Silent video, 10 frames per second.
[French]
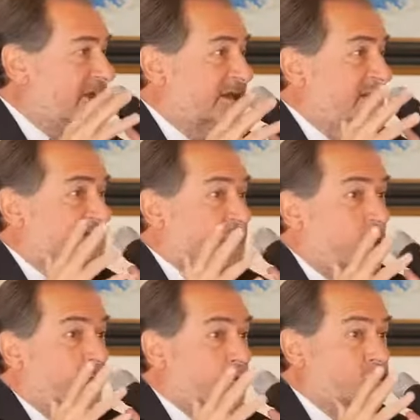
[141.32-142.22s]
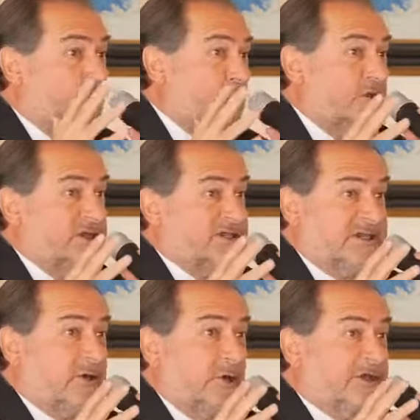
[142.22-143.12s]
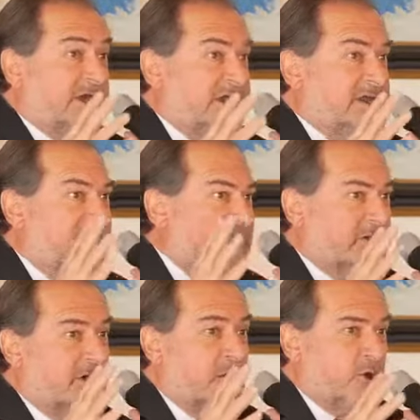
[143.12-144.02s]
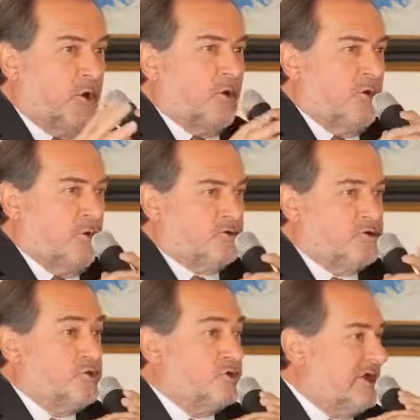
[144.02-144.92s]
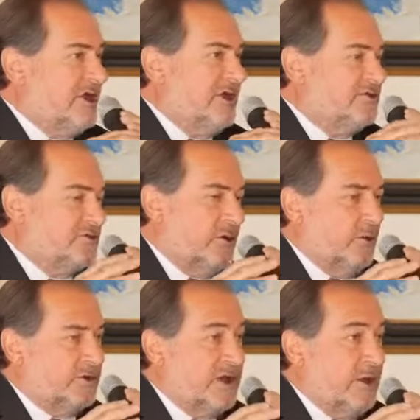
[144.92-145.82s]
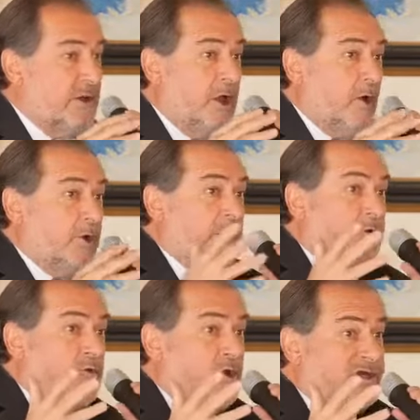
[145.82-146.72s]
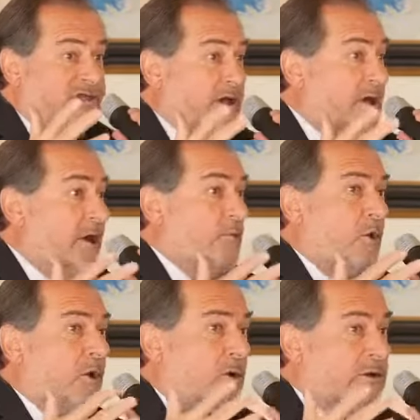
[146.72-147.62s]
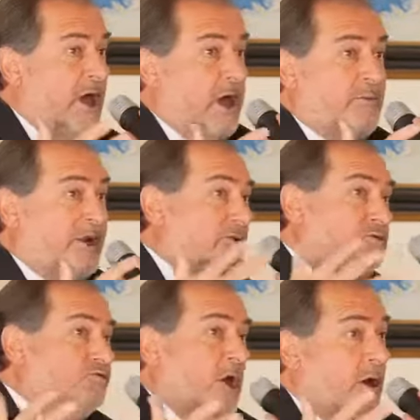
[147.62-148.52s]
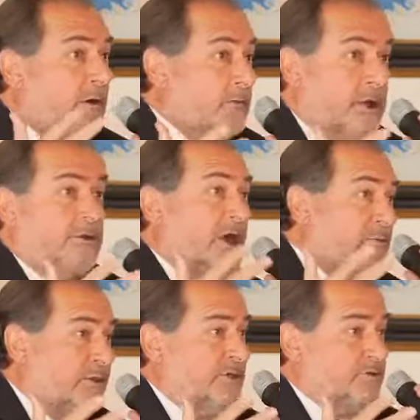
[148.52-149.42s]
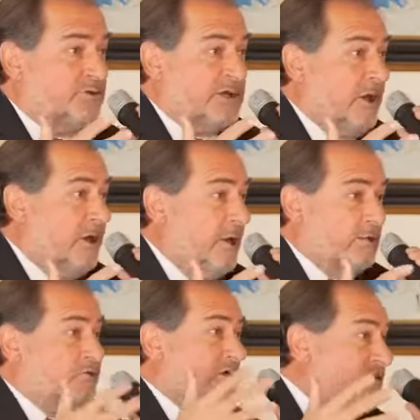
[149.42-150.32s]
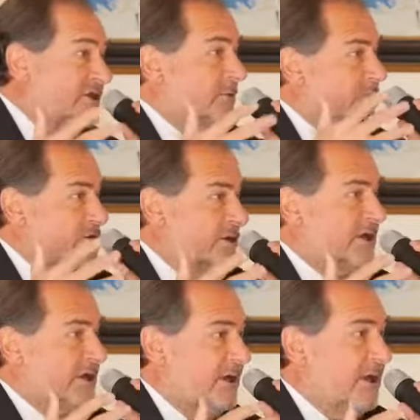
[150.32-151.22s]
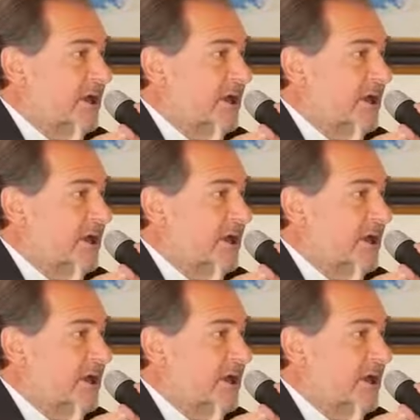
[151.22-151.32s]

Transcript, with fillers: qui sont aujourd'hui des erreurs techniques qu'on jugerait insurmontables, on a cumulé ça. Bon, on a appris tout ça, et on a appris tout ça tous ensemble, je dirais.